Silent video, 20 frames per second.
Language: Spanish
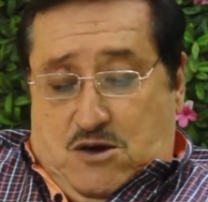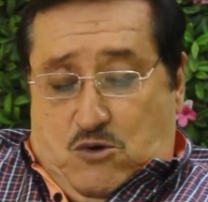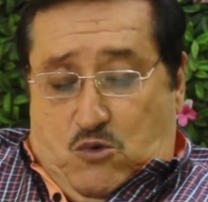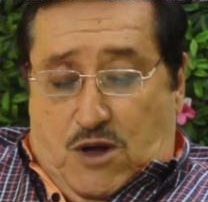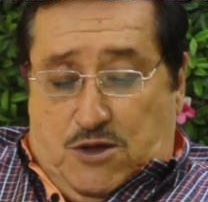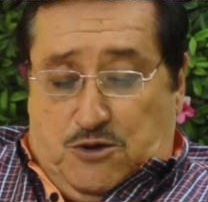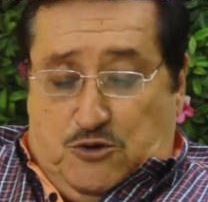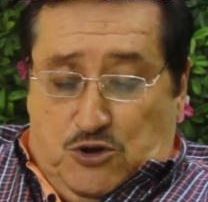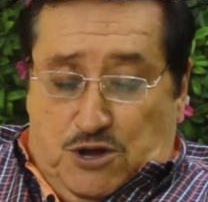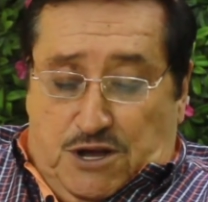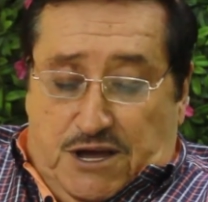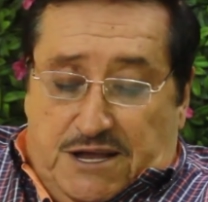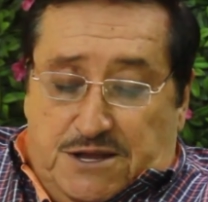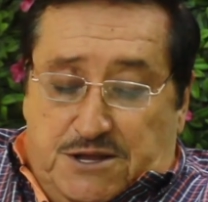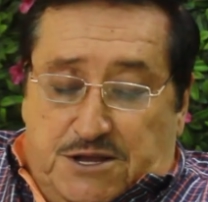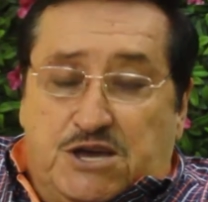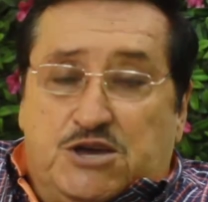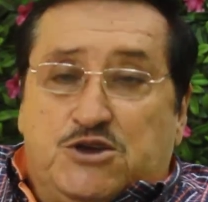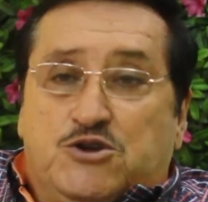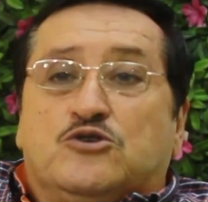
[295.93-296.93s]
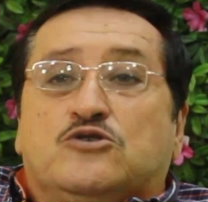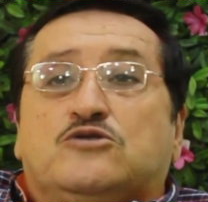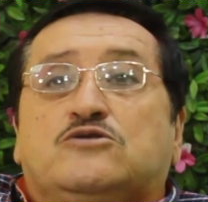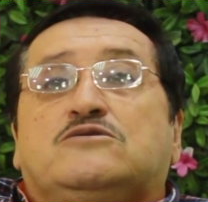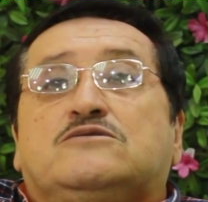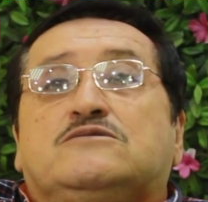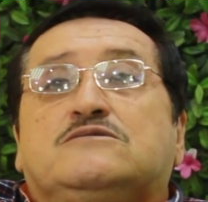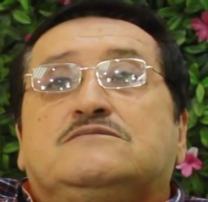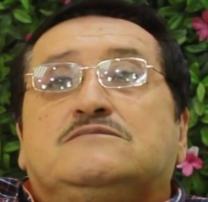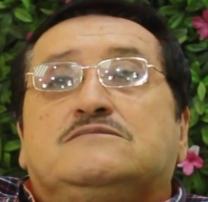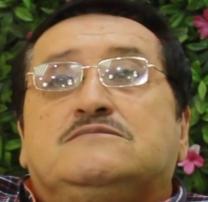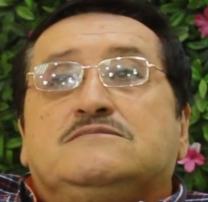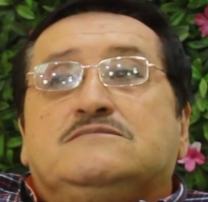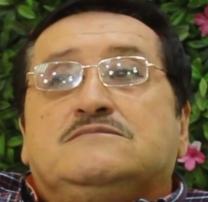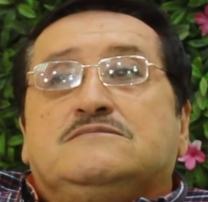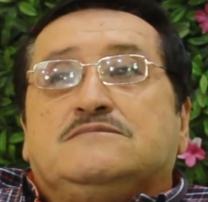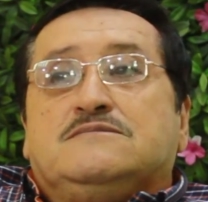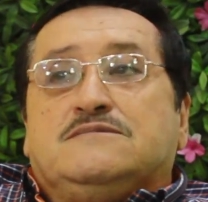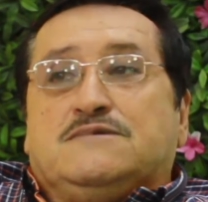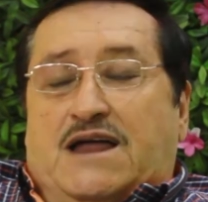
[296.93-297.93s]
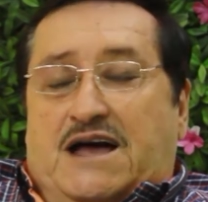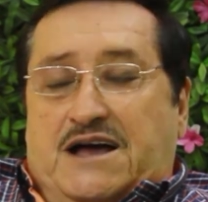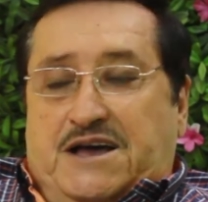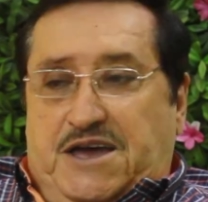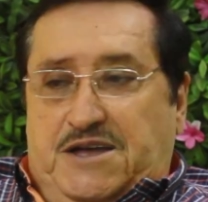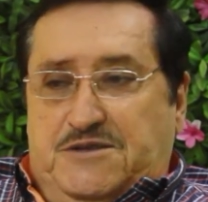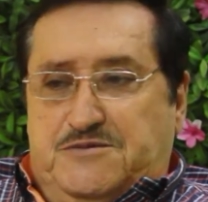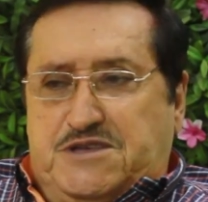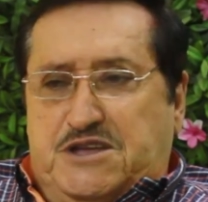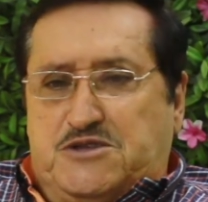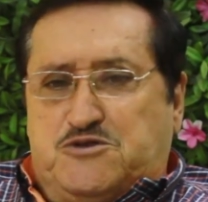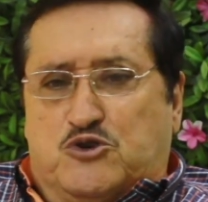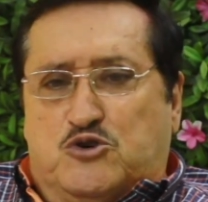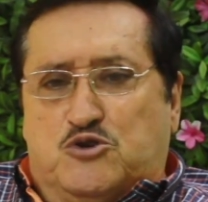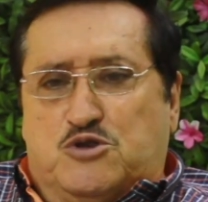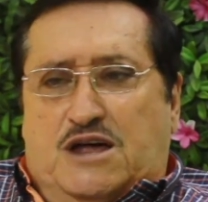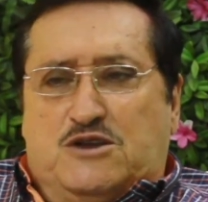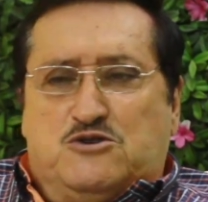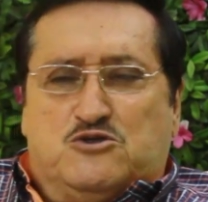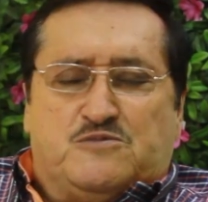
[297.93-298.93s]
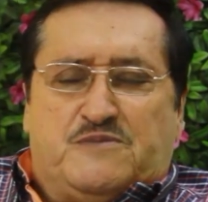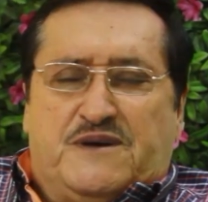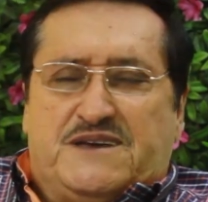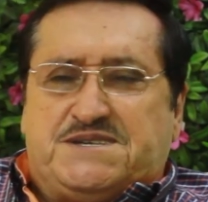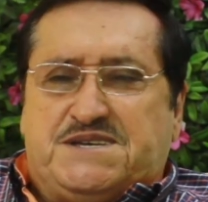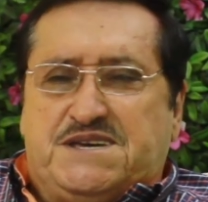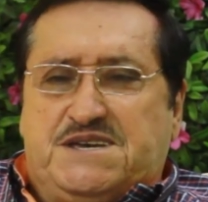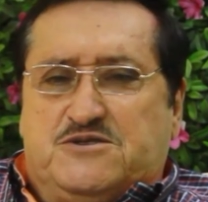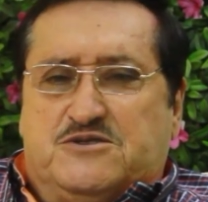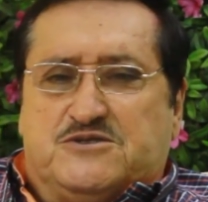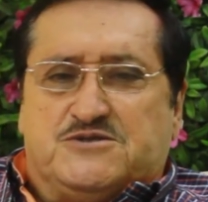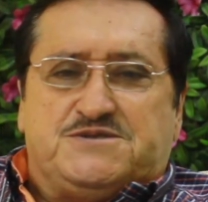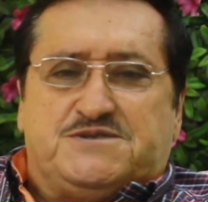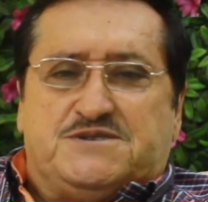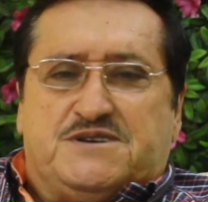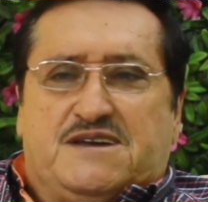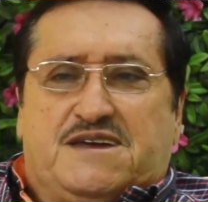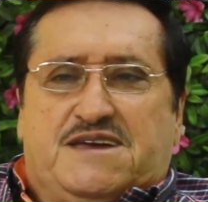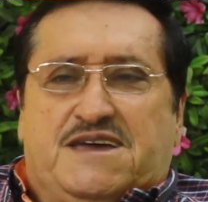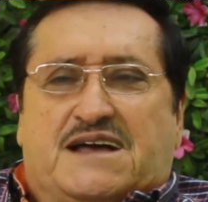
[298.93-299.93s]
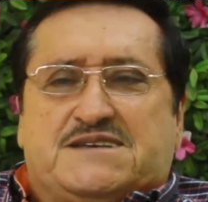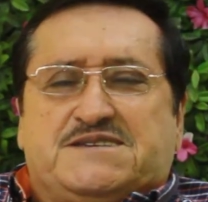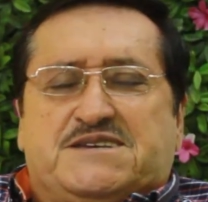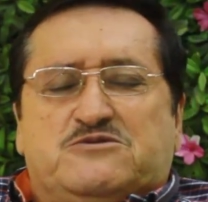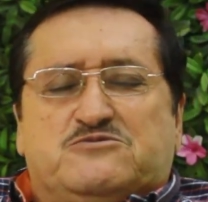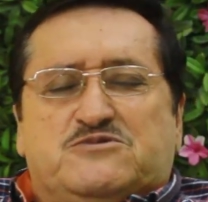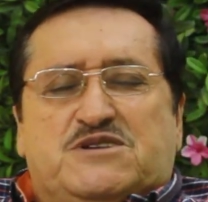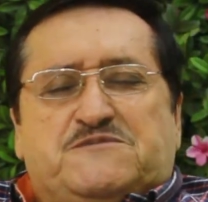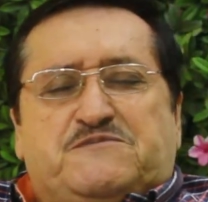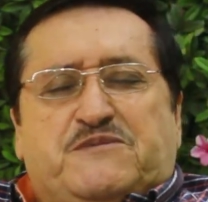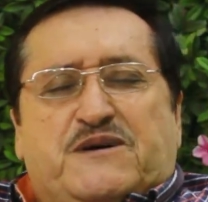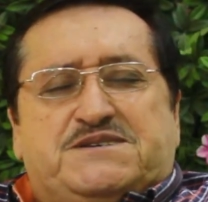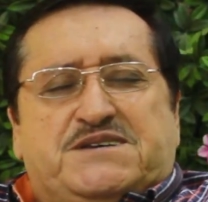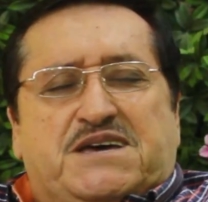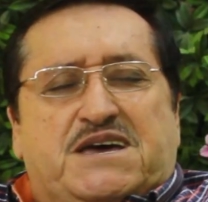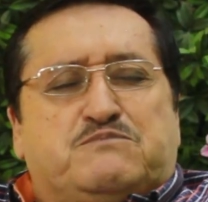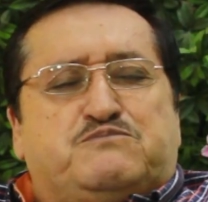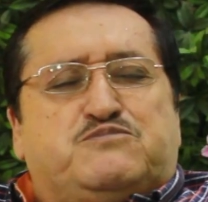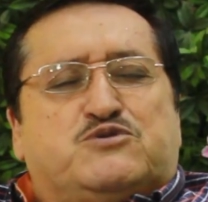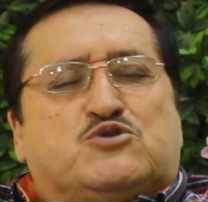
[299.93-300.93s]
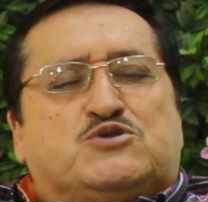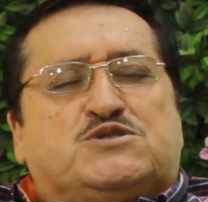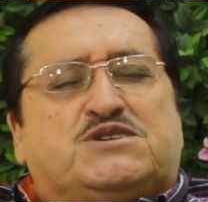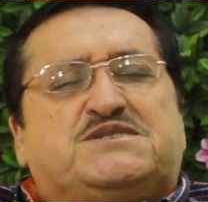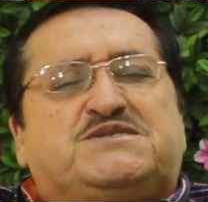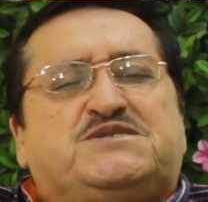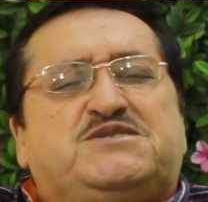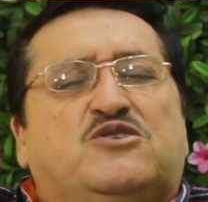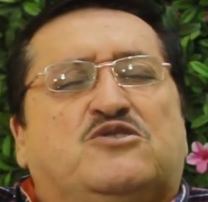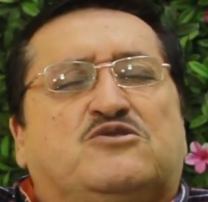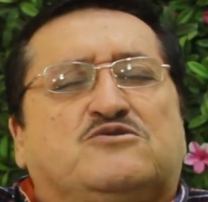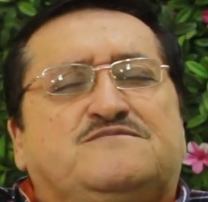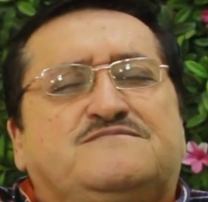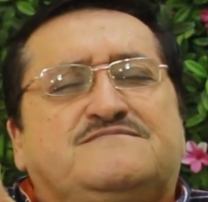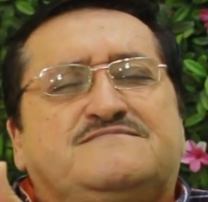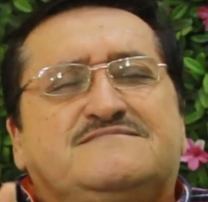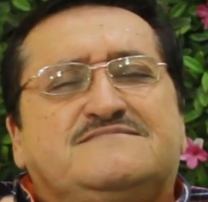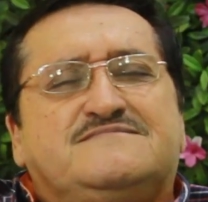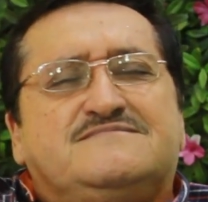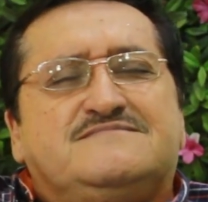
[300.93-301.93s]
Cuando el niño, la gente toda, los vecinos, y hacen una especie de procesión,